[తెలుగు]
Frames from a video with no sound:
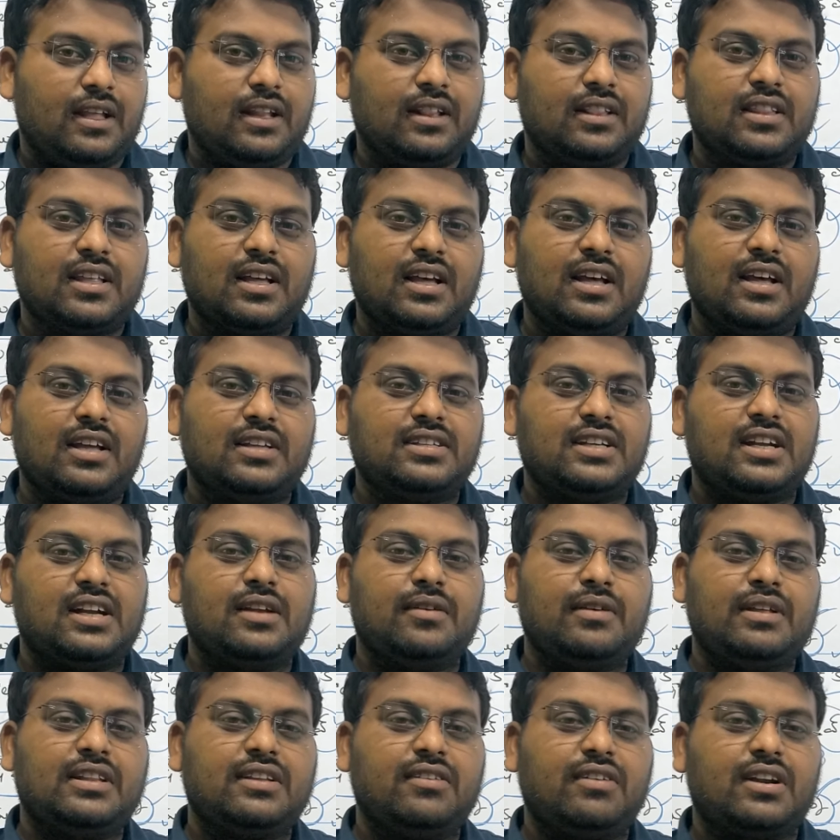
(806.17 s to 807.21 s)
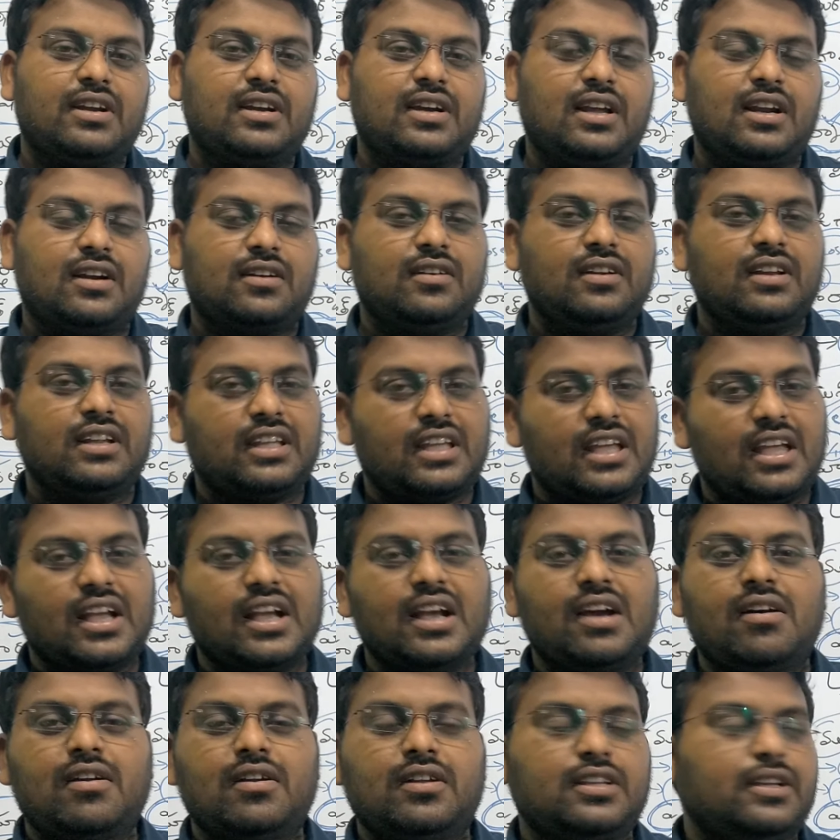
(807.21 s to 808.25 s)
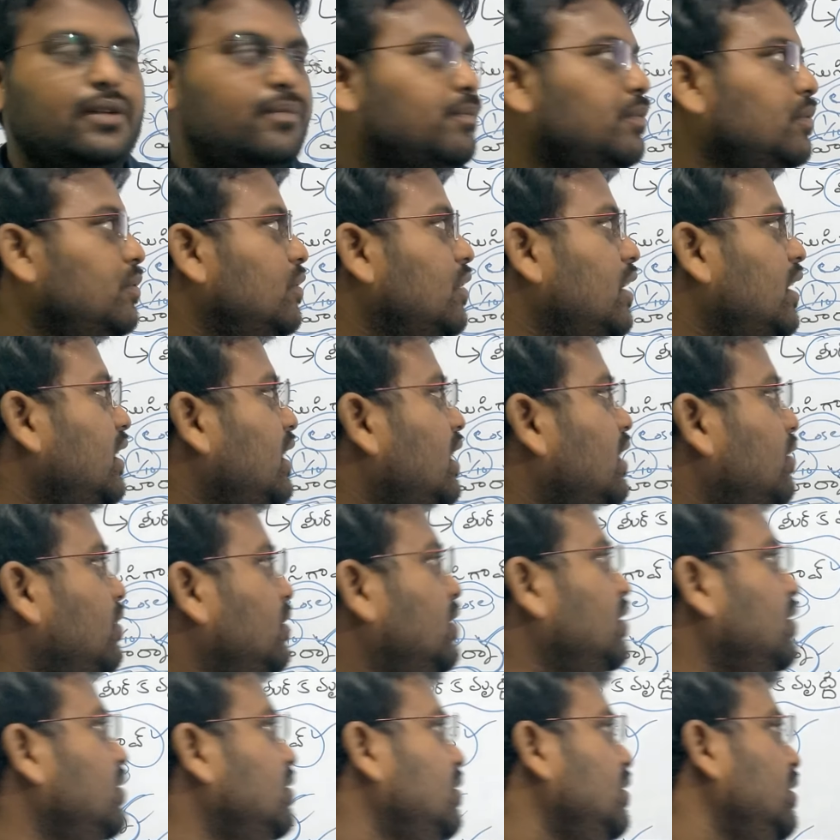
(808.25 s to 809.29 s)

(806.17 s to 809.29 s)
ఇంత చేయడం ఇంతవరకు కరెక్ట్ నీకు ఏం కావాలో చెప్పు అని అడుగుతాడు